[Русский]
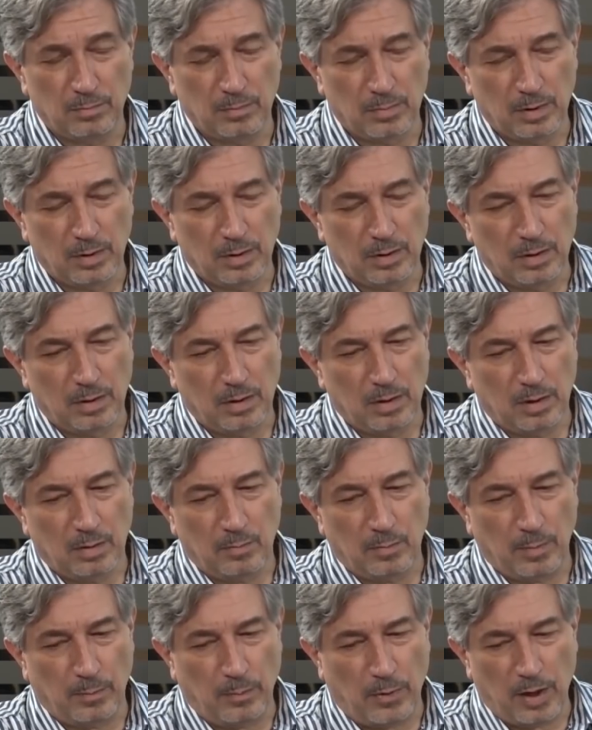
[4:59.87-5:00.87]
Но отчасти
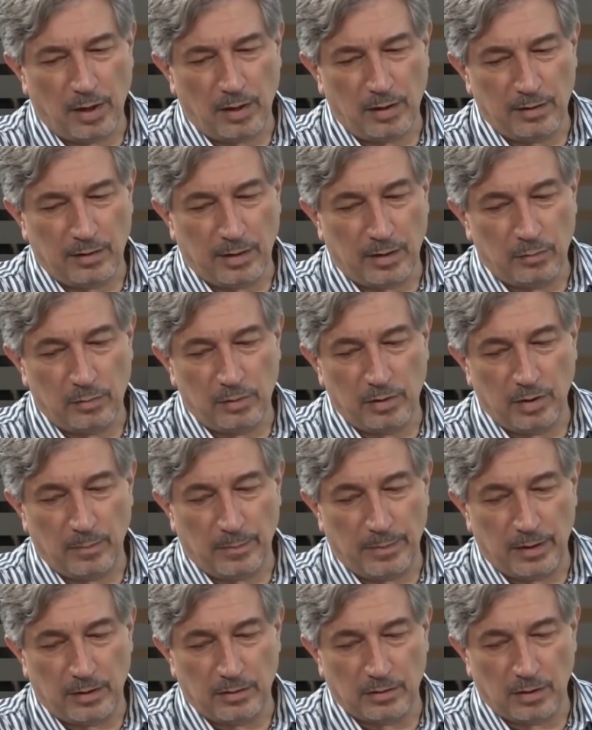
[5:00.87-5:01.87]
это действительно
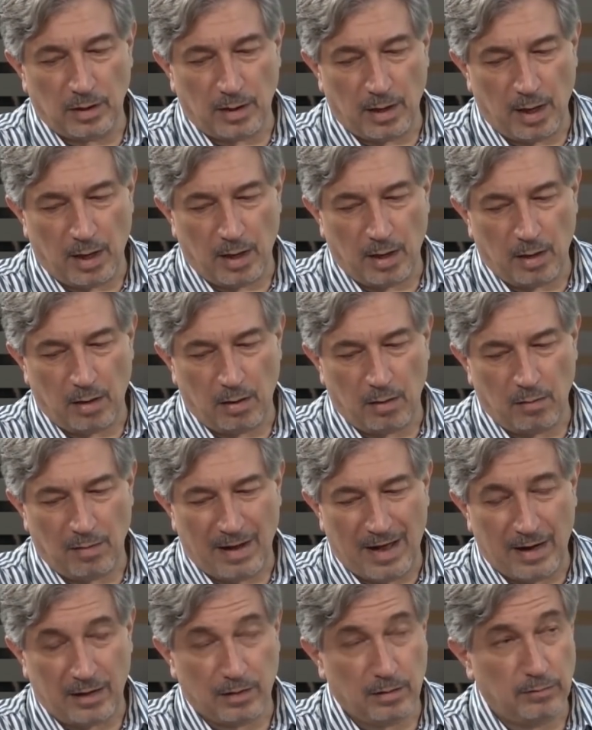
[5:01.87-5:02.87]
зависит от того,
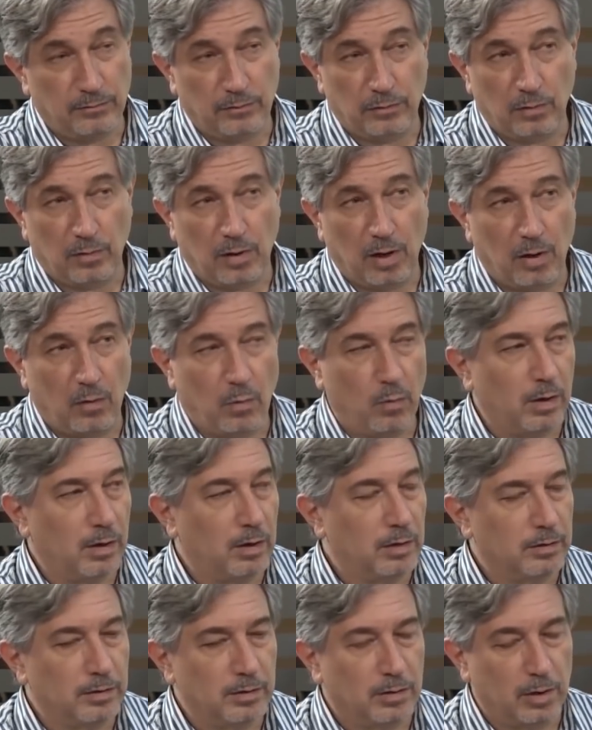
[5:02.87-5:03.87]
насколько хорошо
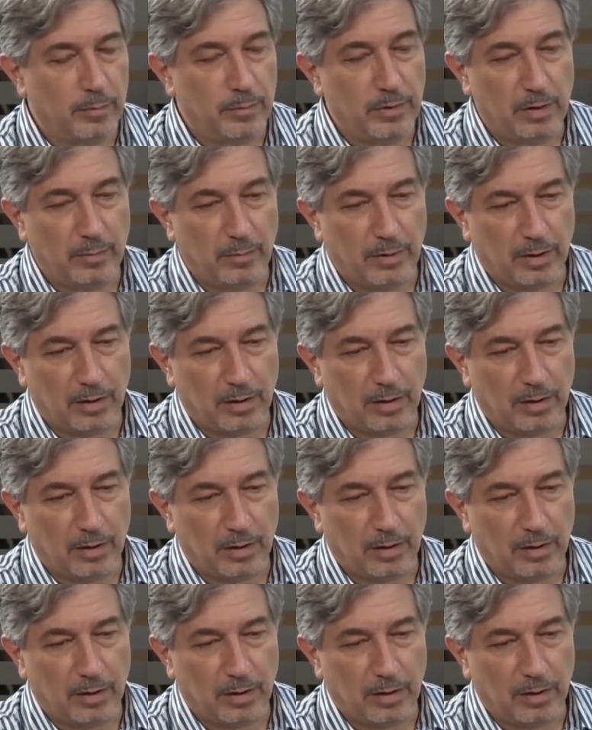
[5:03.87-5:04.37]
армянская община будет